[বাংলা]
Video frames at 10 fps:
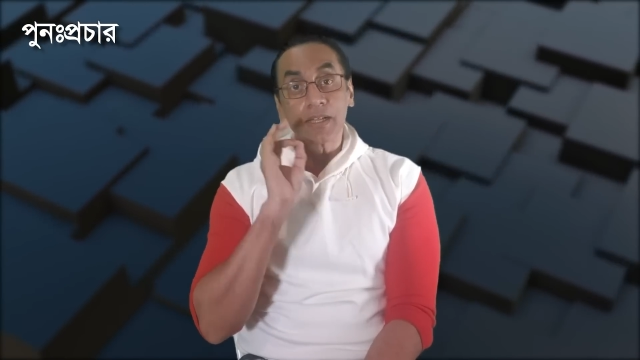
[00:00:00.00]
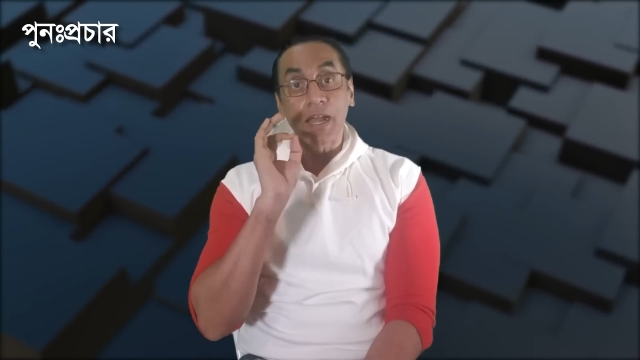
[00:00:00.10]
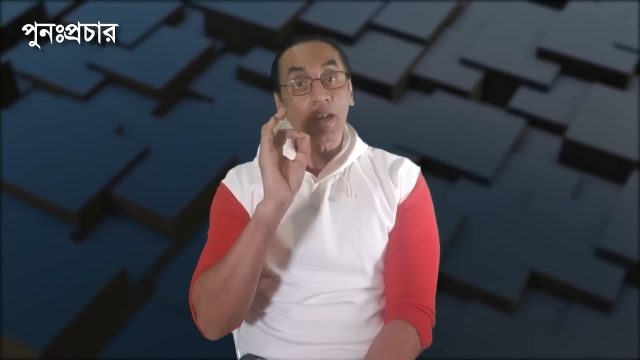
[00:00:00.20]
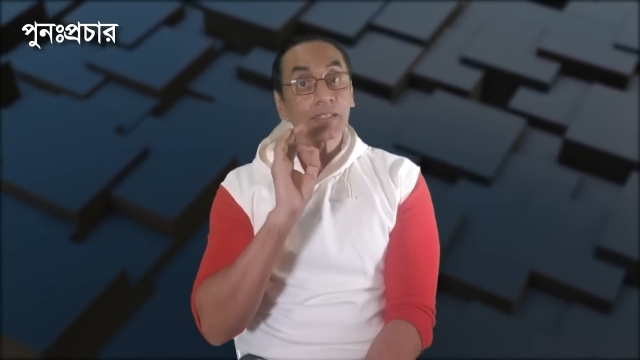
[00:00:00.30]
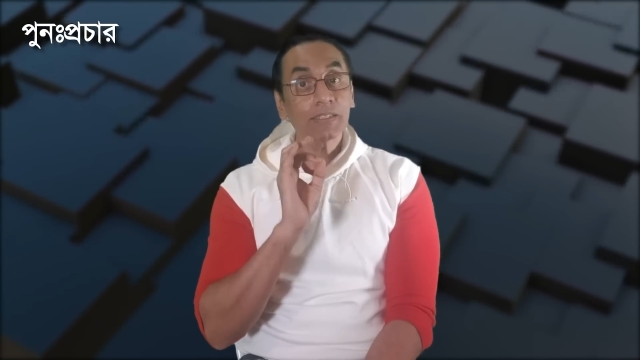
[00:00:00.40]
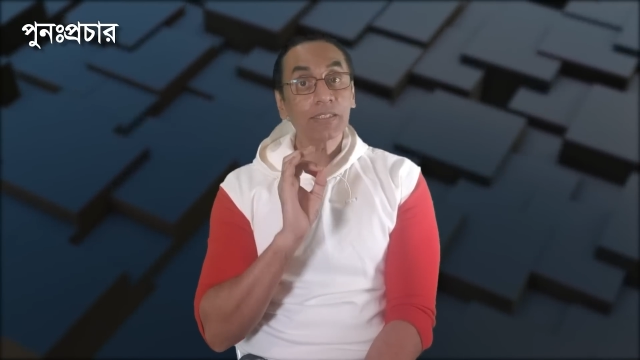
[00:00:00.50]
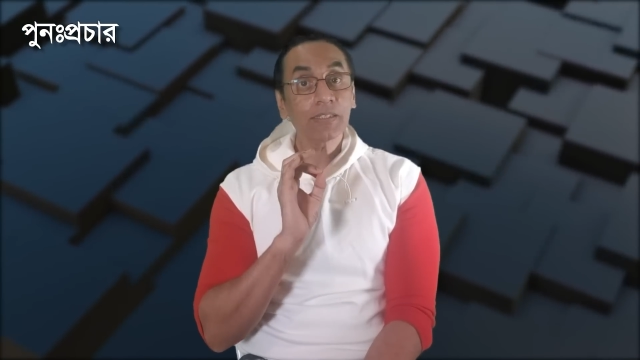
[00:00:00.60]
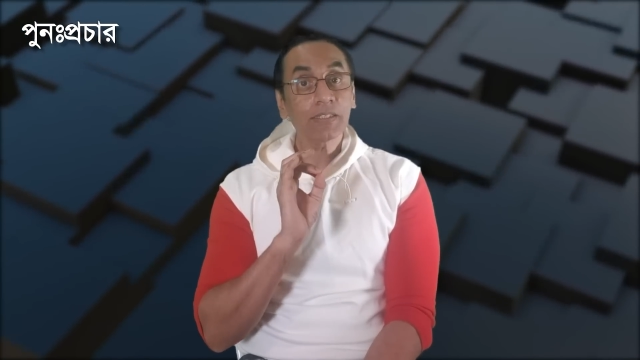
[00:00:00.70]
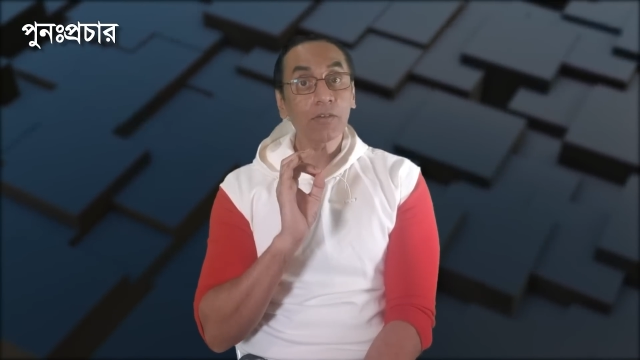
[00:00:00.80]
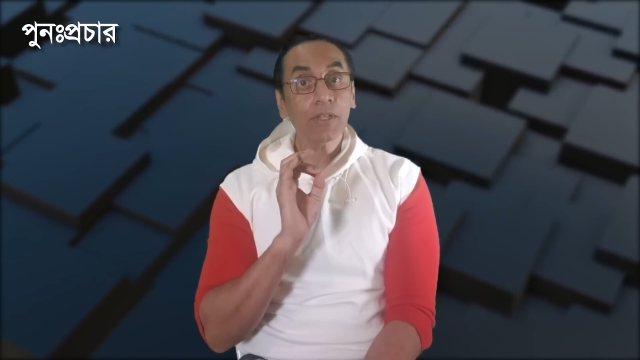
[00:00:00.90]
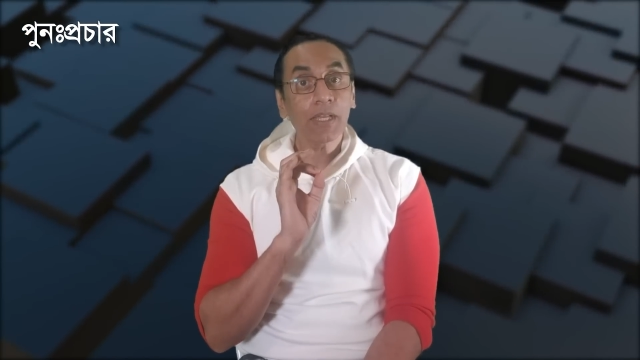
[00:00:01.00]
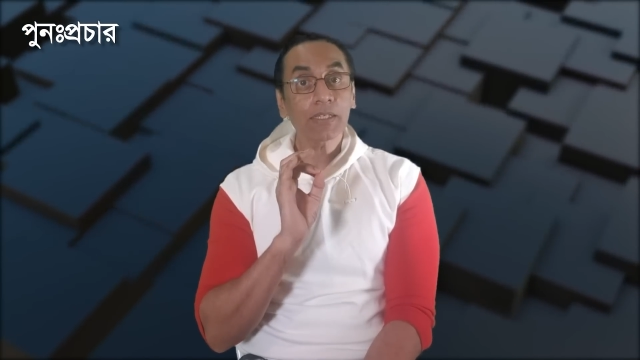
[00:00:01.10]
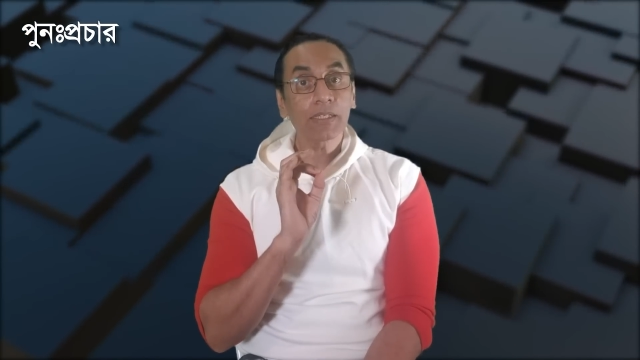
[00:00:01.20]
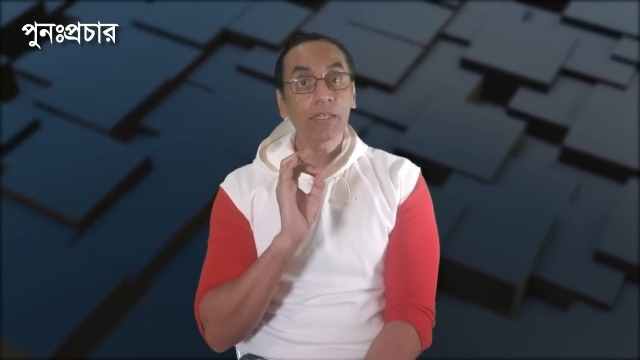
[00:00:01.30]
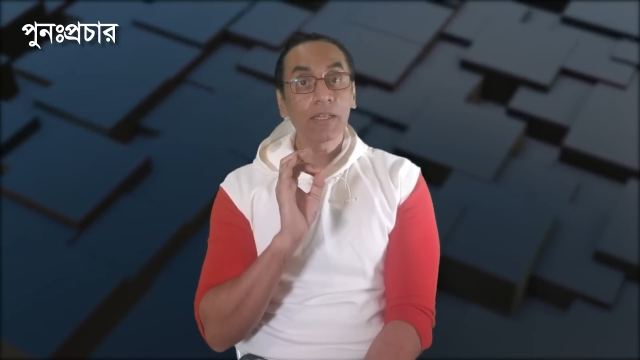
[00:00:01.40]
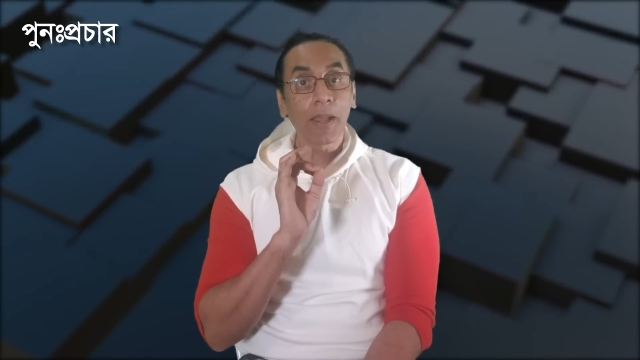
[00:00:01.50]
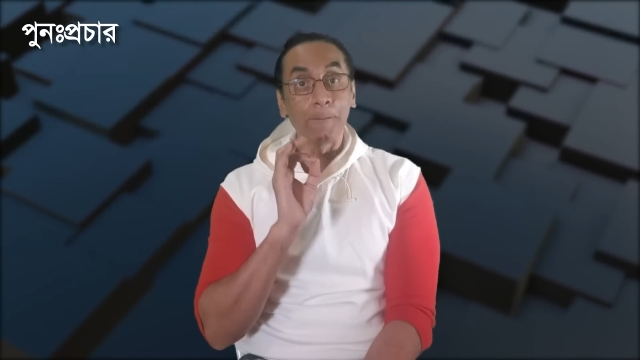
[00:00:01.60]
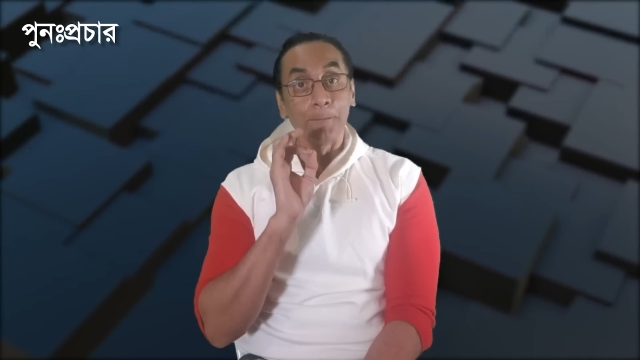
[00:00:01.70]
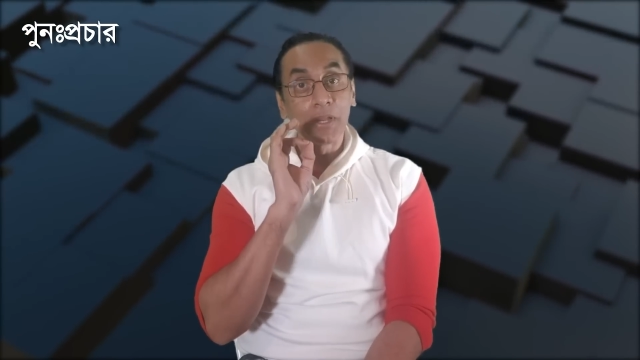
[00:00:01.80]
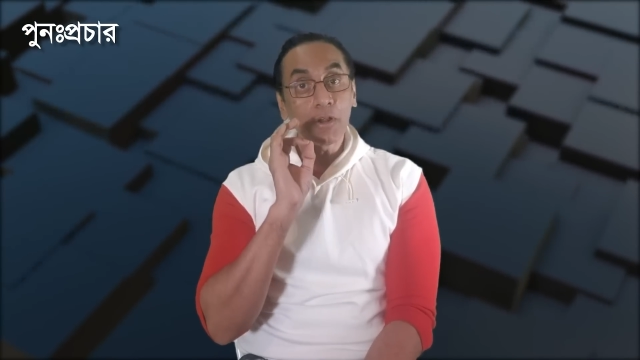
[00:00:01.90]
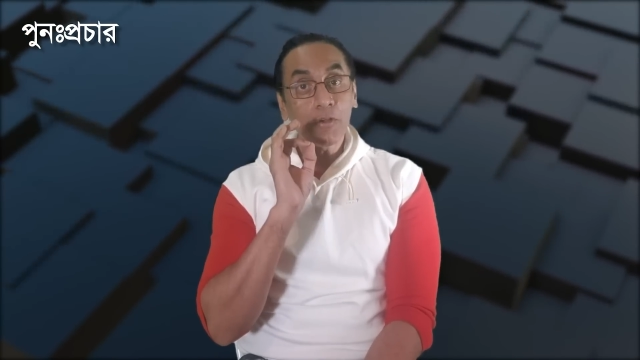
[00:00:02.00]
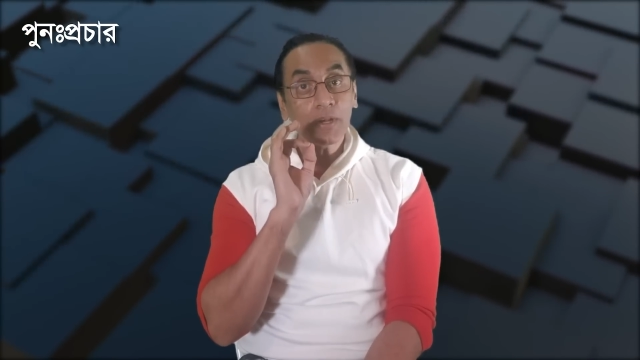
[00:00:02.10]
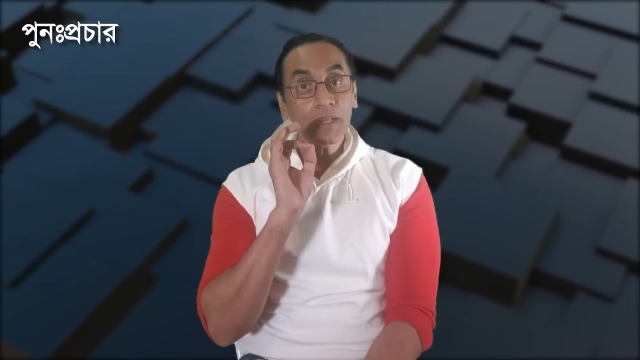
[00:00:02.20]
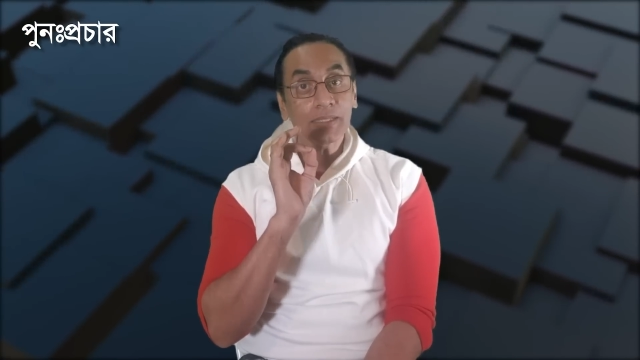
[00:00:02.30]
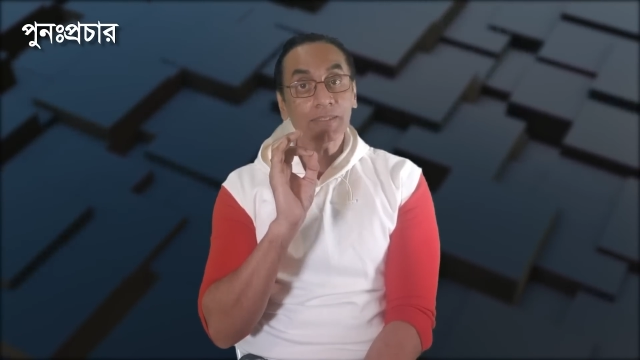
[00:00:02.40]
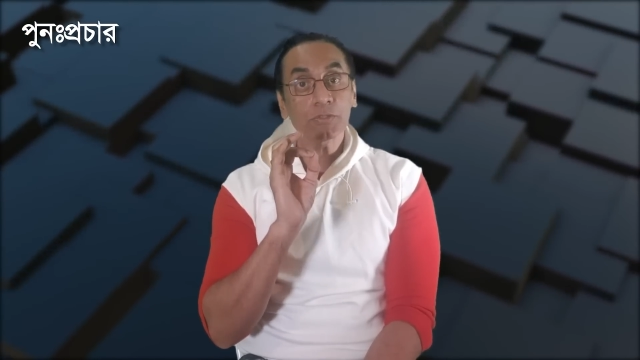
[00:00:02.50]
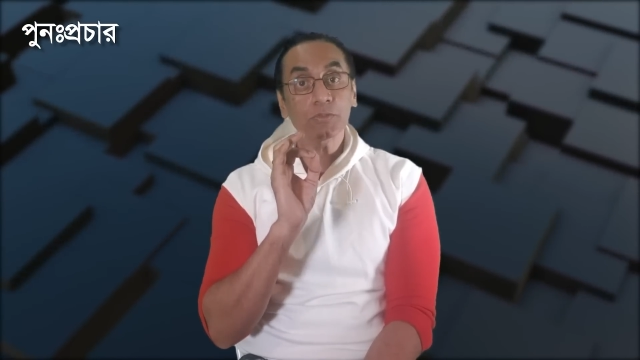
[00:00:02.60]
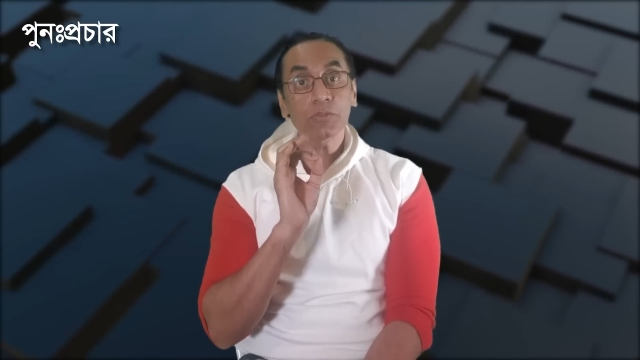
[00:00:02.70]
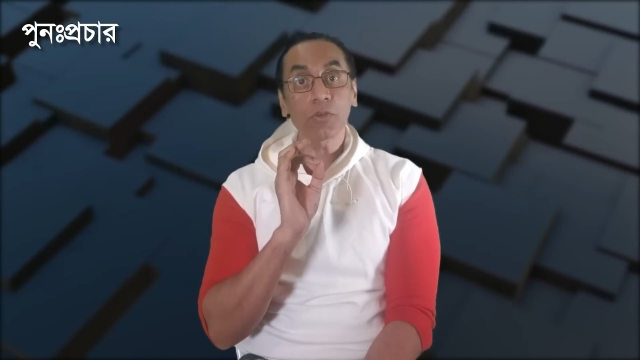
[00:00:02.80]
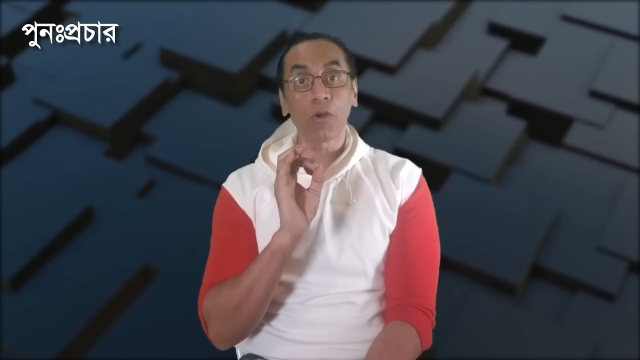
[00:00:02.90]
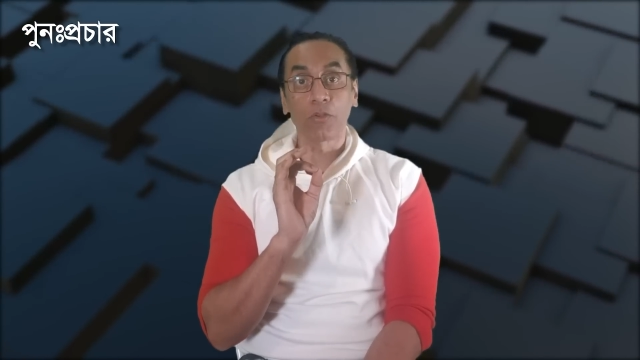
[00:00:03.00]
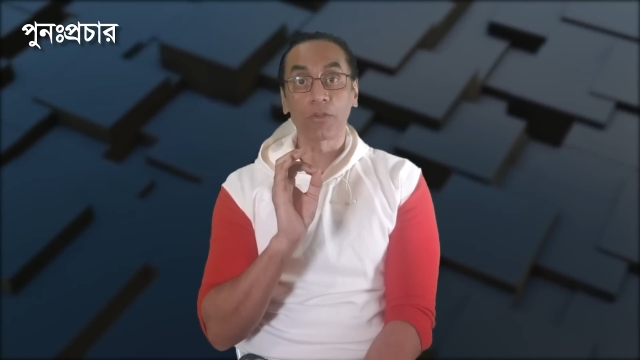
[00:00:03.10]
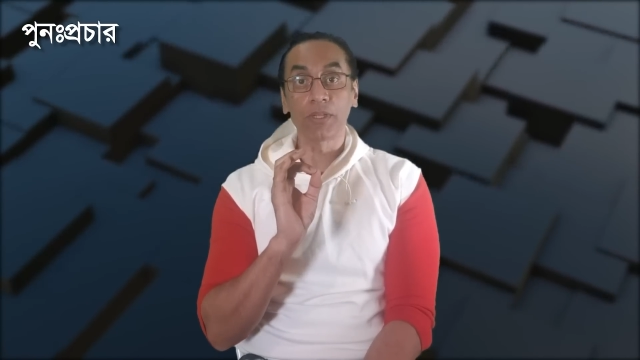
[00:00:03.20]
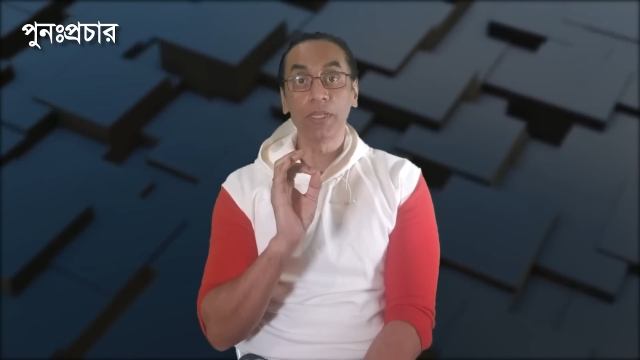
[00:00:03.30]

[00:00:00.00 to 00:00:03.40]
খালেদা জিয়া তাহলে এক বিরল কেসই শুধু নন